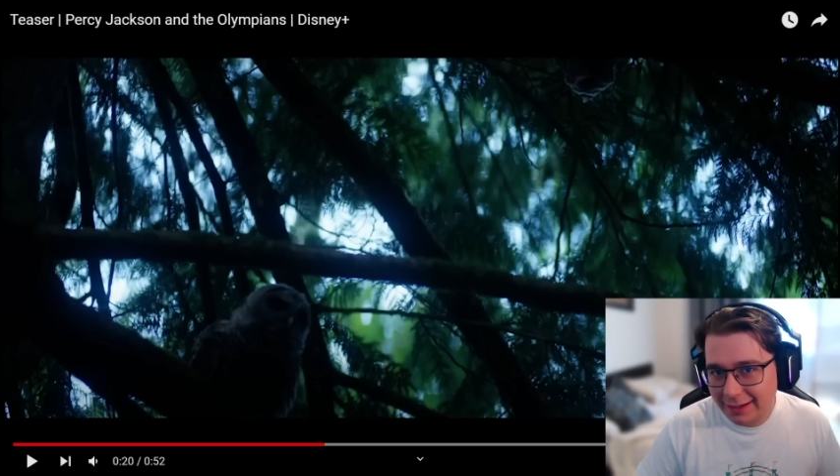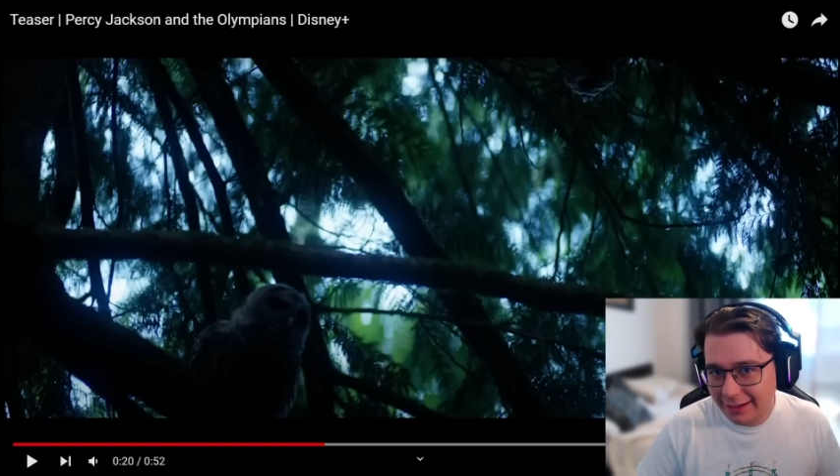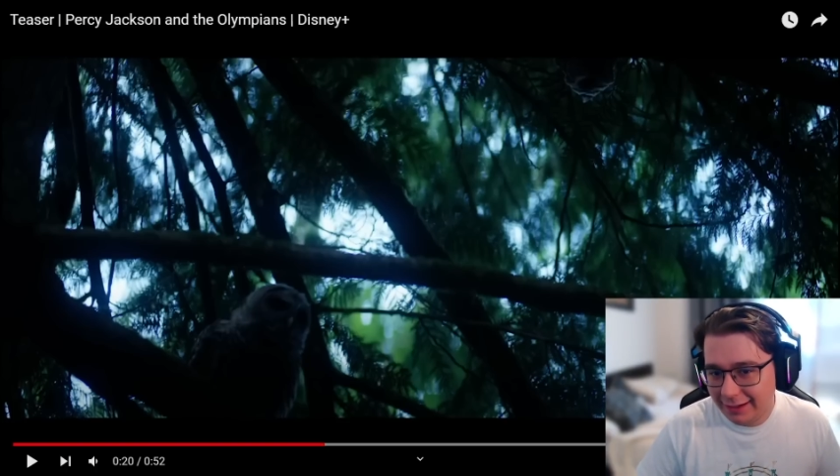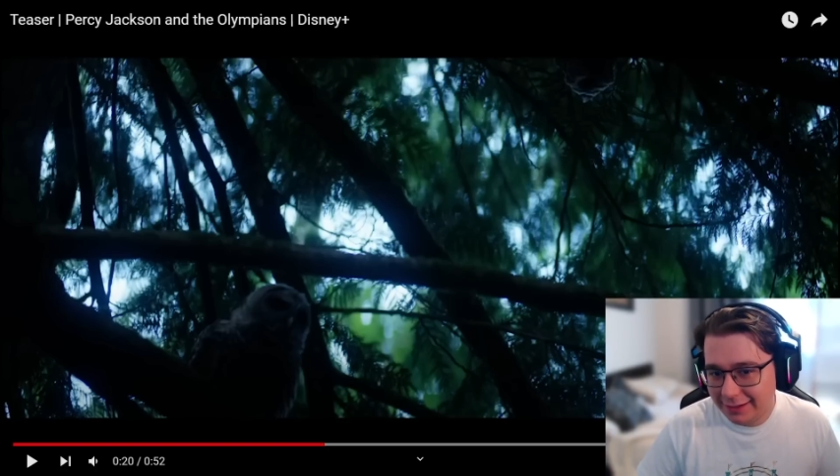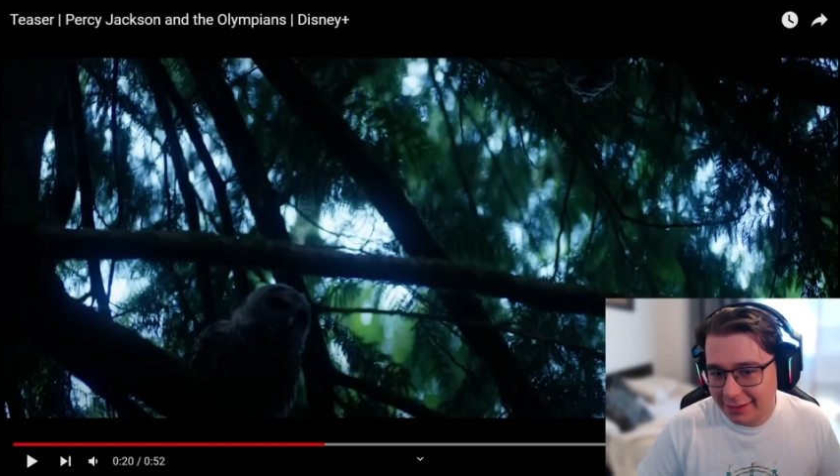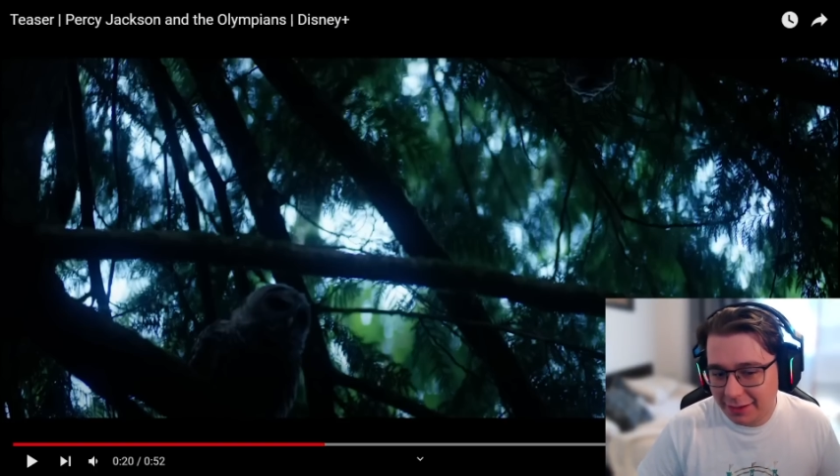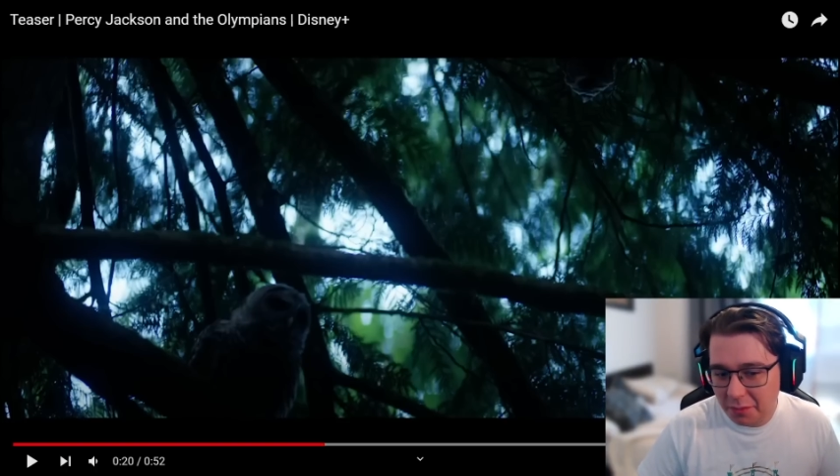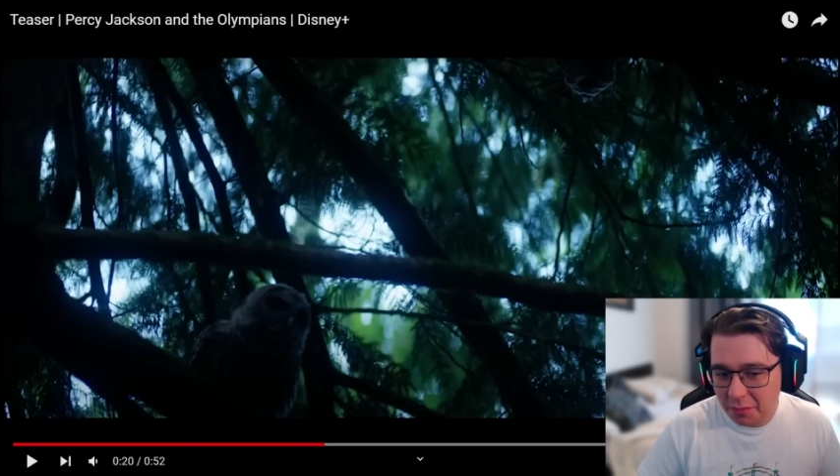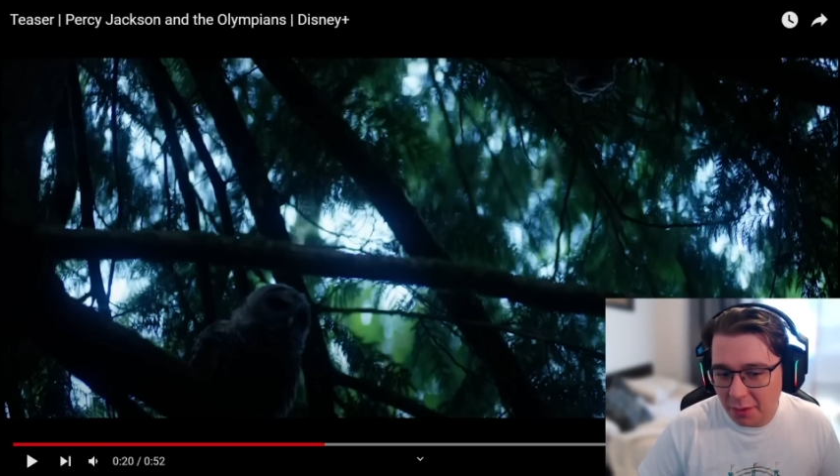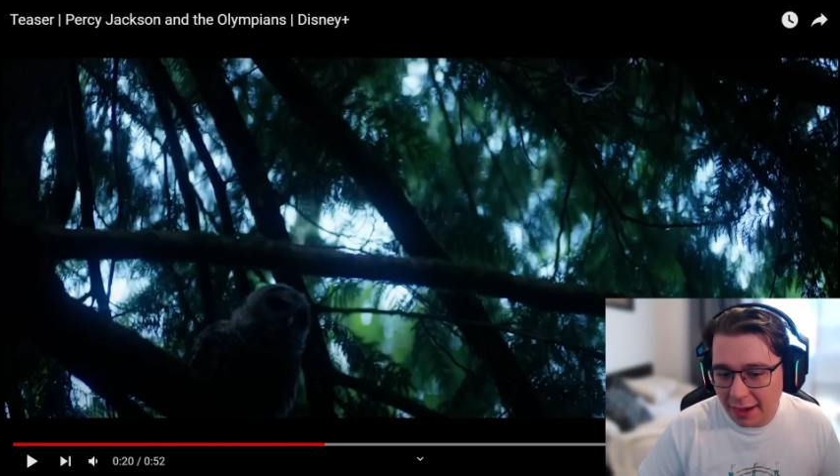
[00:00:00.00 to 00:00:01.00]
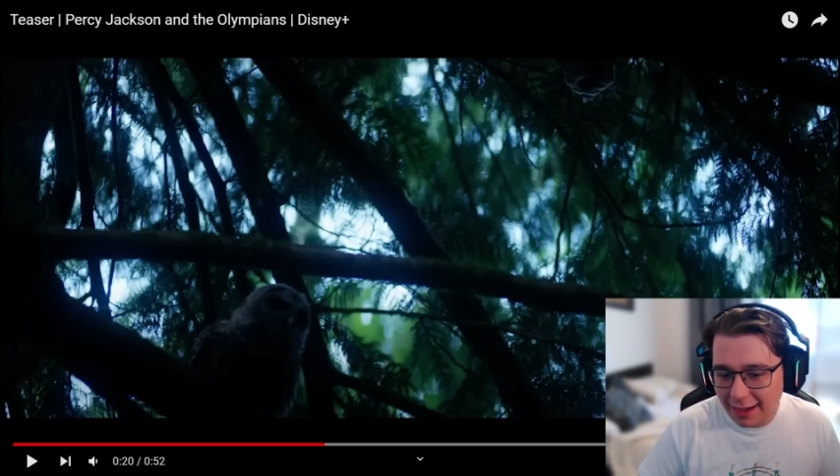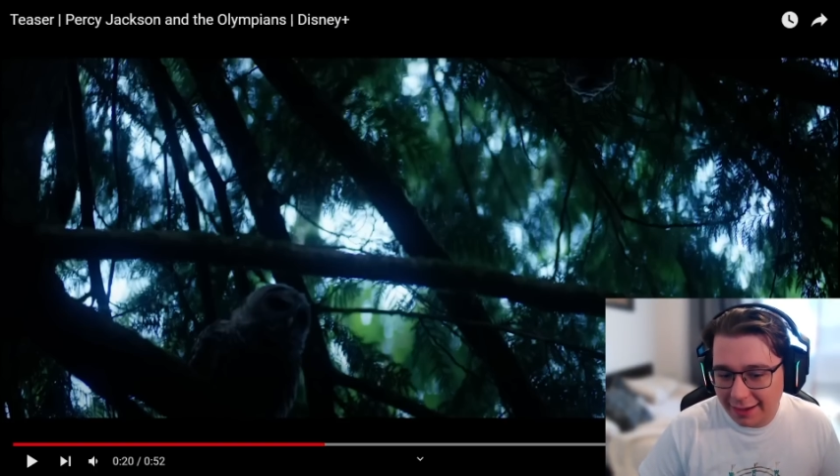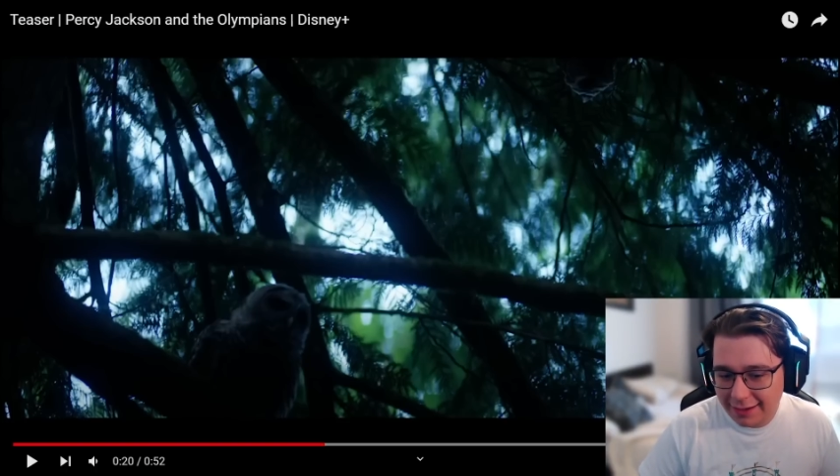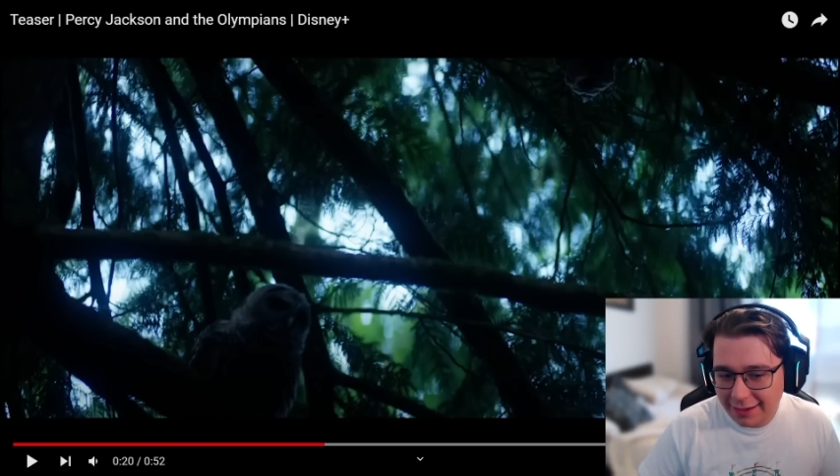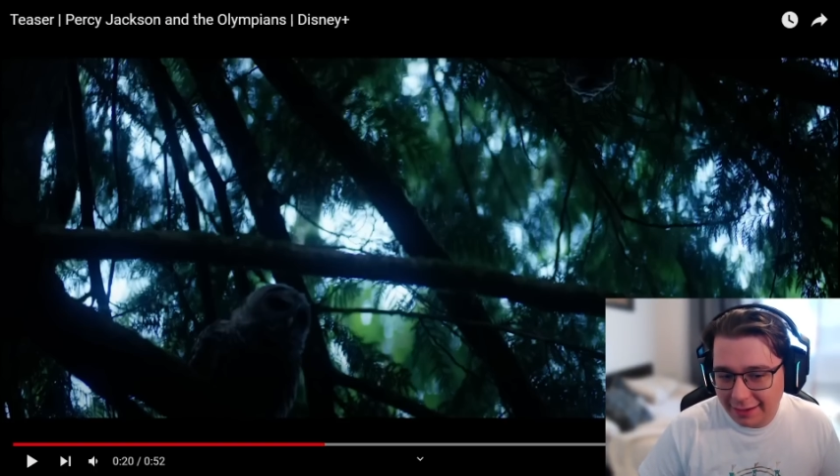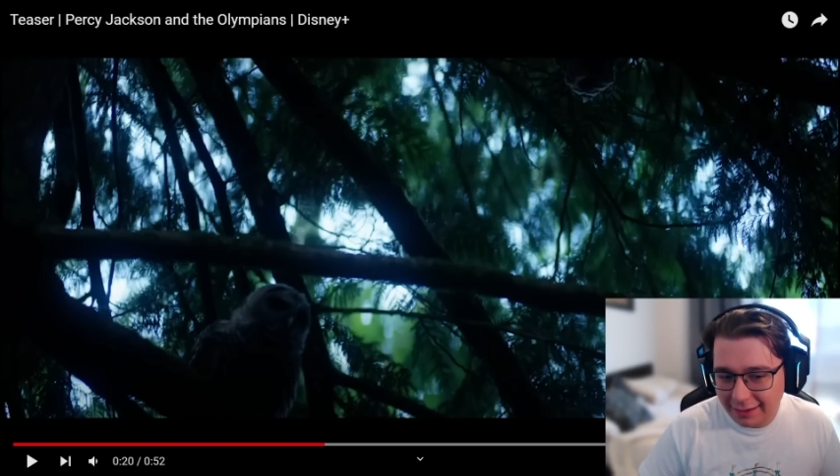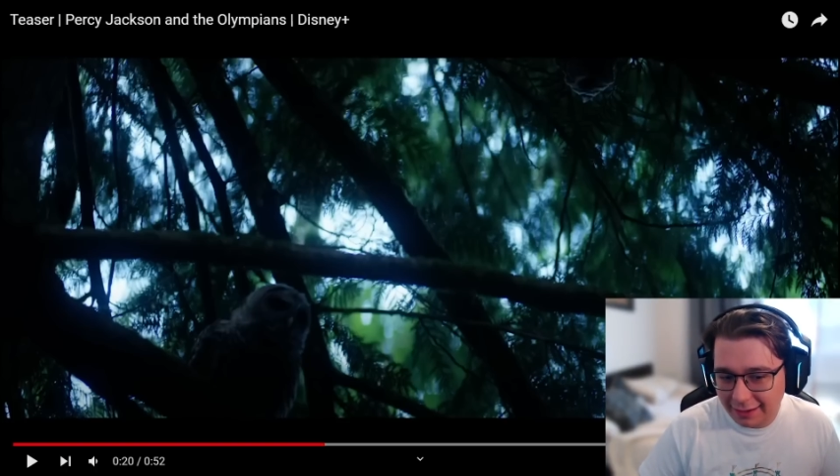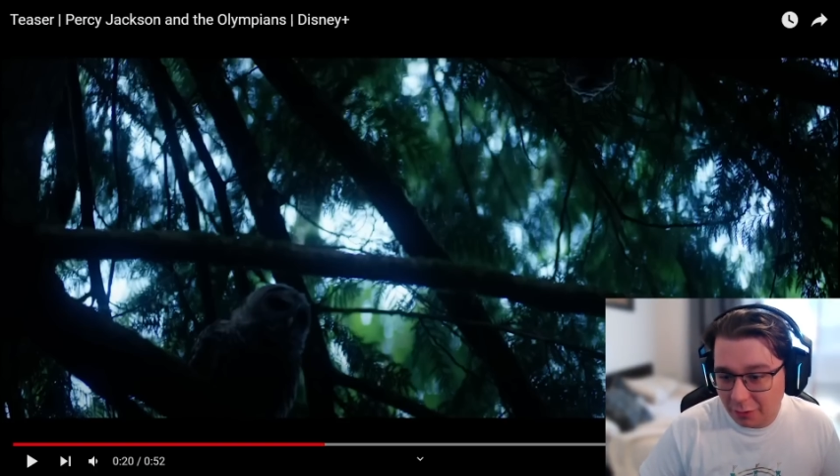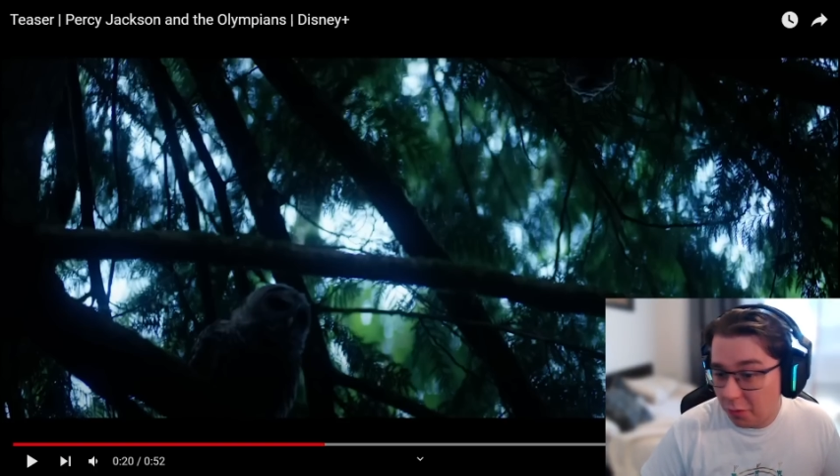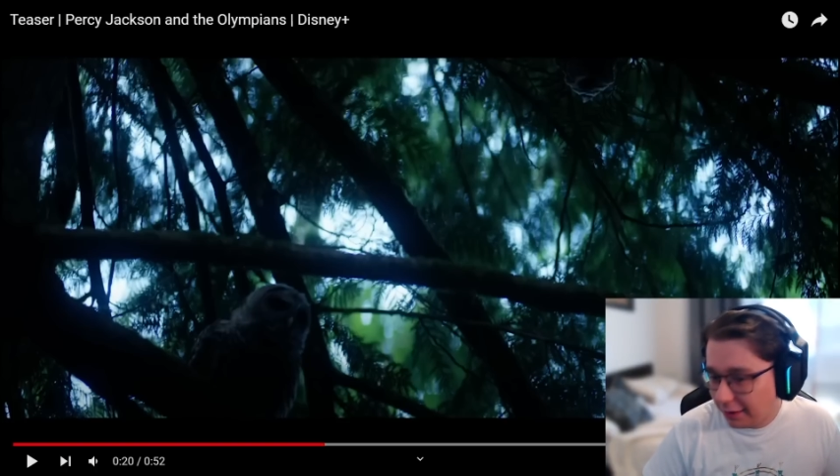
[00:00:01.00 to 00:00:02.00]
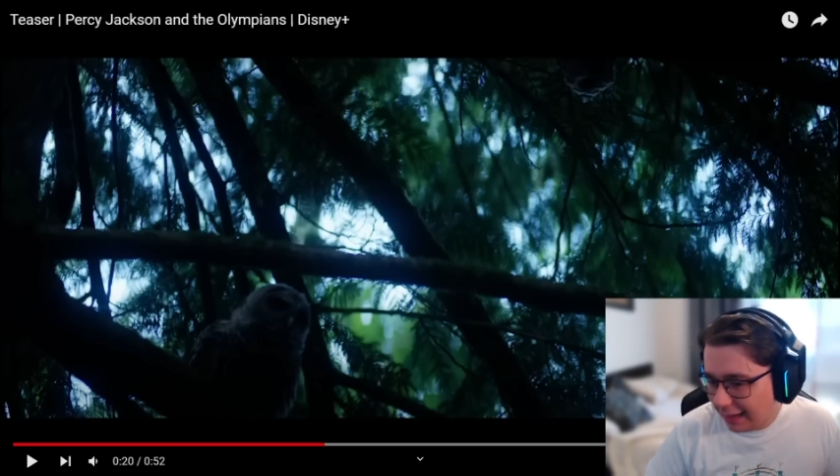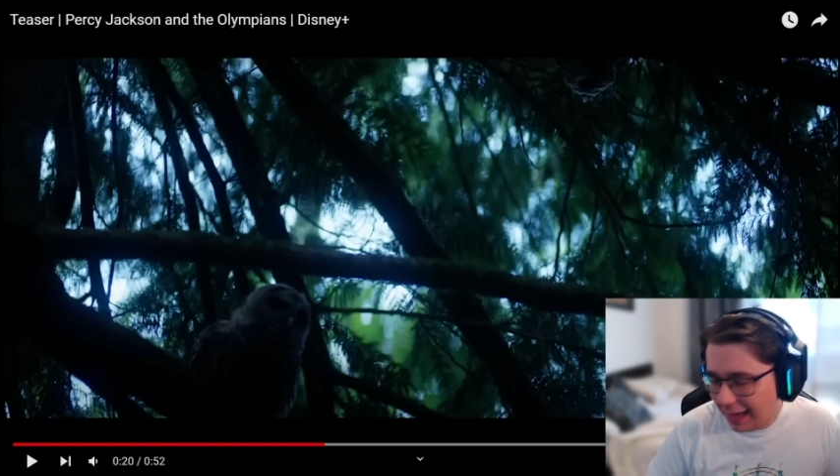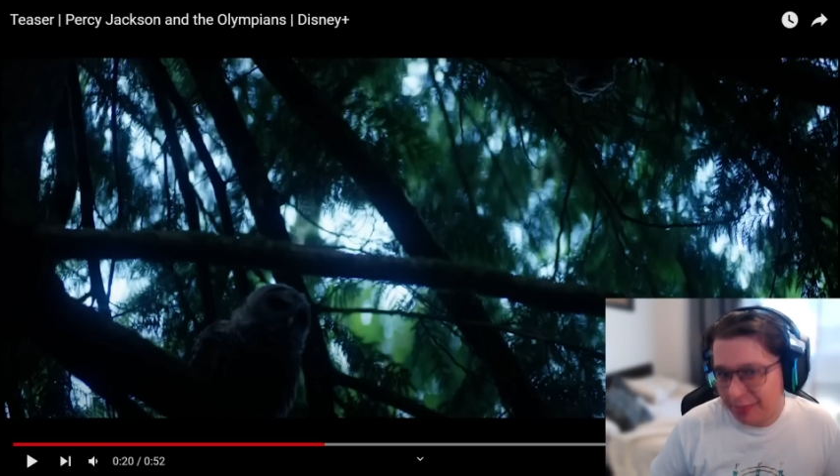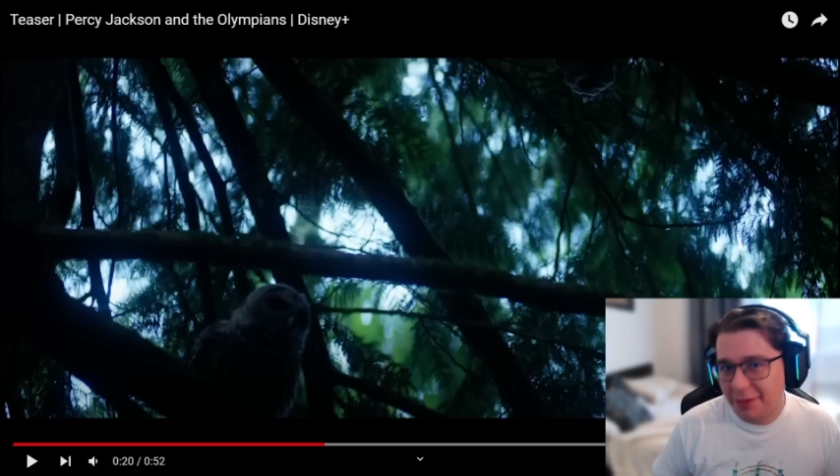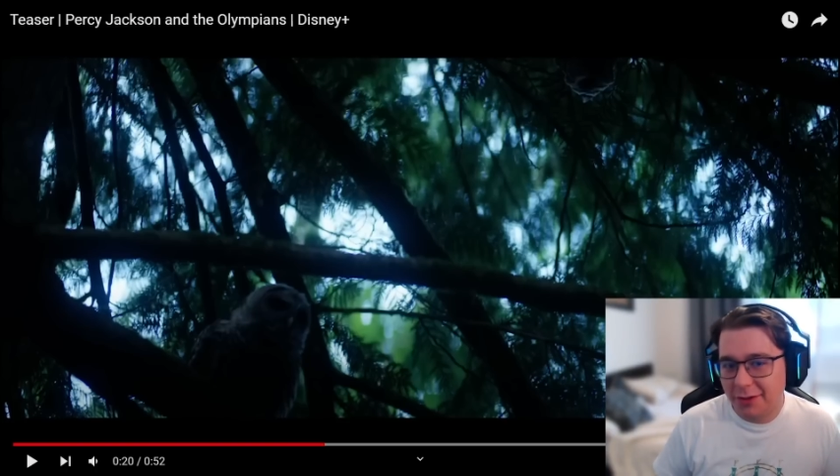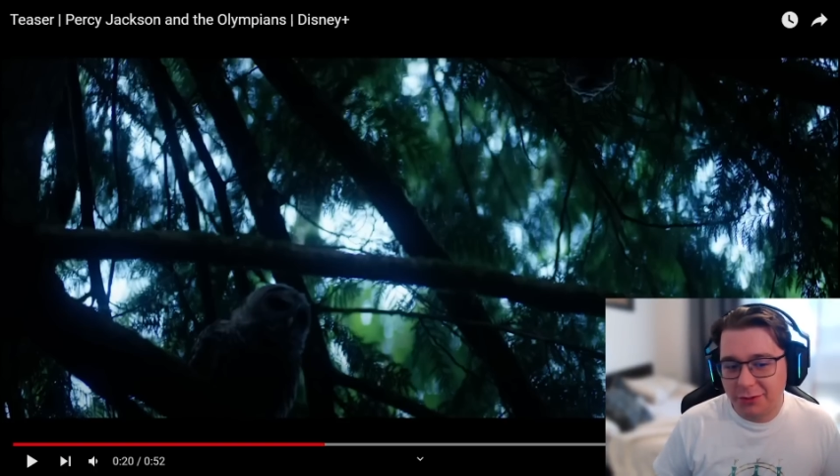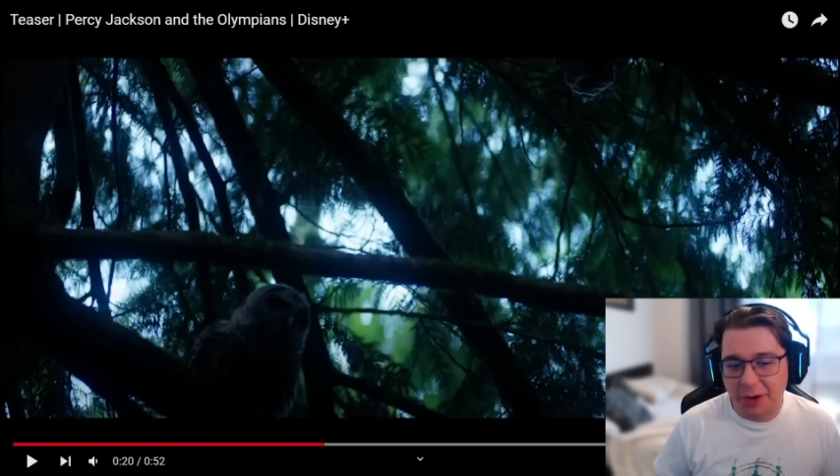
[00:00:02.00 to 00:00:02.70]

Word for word: eh, stia un po' a uh, guardarlo.